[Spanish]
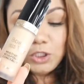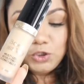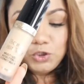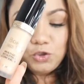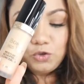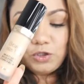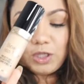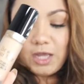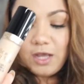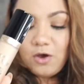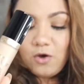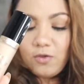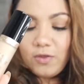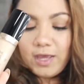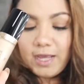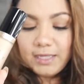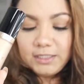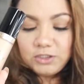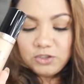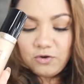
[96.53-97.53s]
Yo tengo
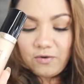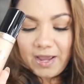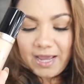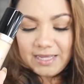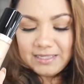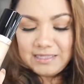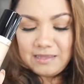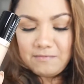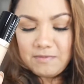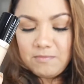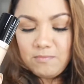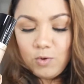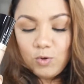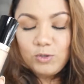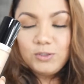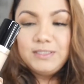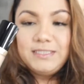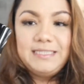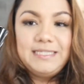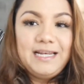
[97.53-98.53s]
de hecho este mismo
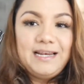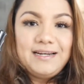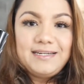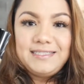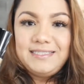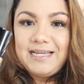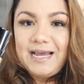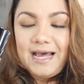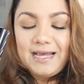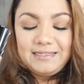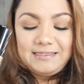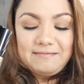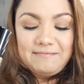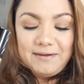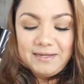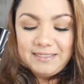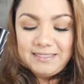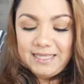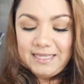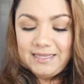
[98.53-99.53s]
concealer ya hace
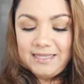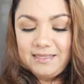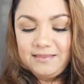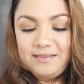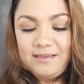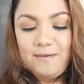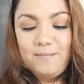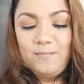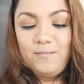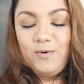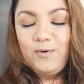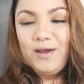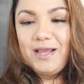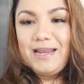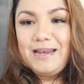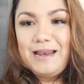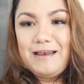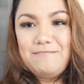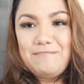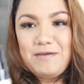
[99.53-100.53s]
bastante tiempo
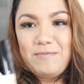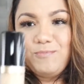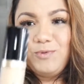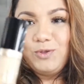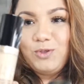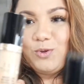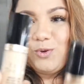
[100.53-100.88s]
en el mismo